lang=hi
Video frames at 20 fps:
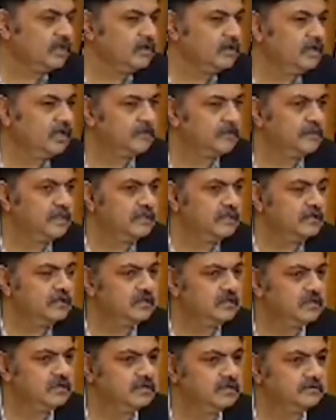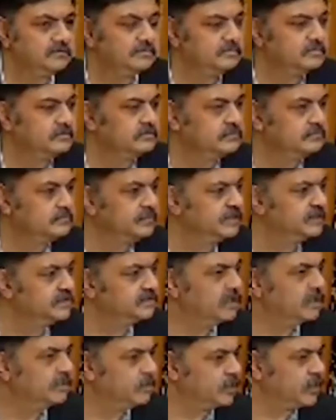लगभग 20
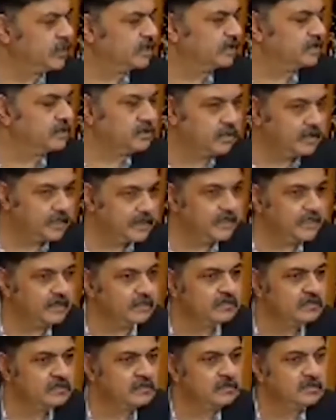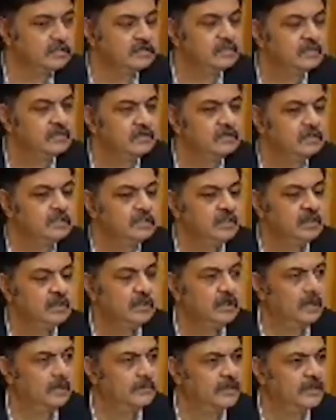साल पुराना रिकॉर्ड है
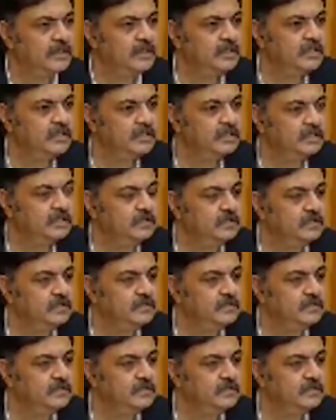हमारी आ,